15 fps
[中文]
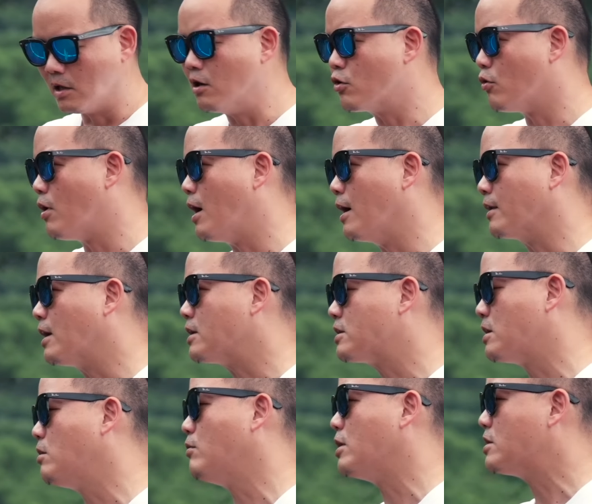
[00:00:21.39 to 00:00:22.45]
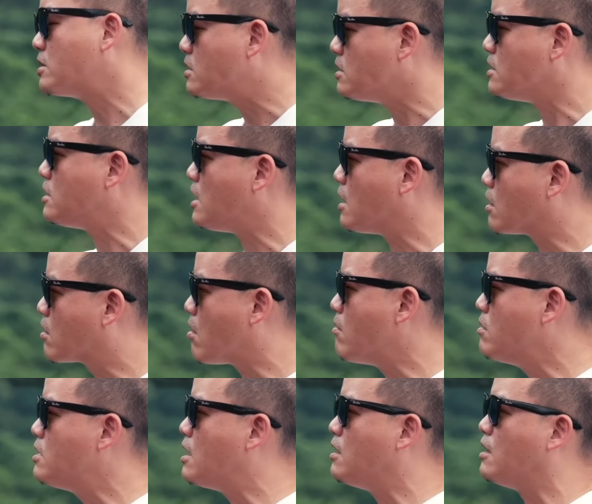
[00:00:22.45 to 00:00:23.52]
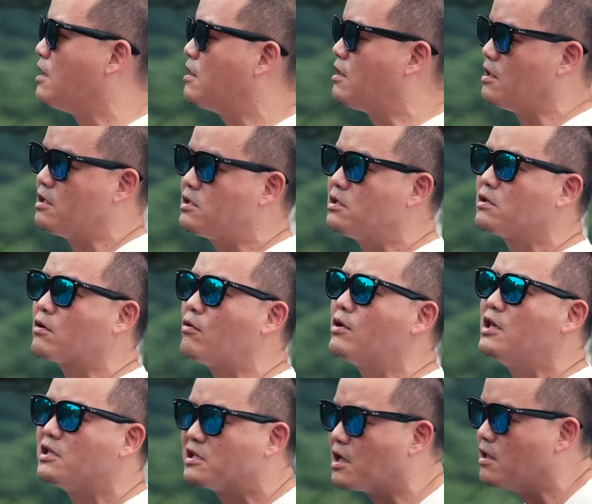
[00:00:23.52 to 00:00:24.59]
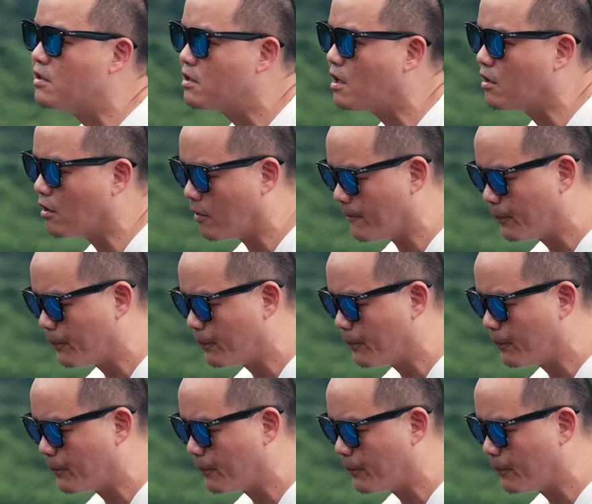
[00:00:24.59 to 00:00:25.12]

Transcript: 德国啊，它身为世界公认的极致工艺呈现哦，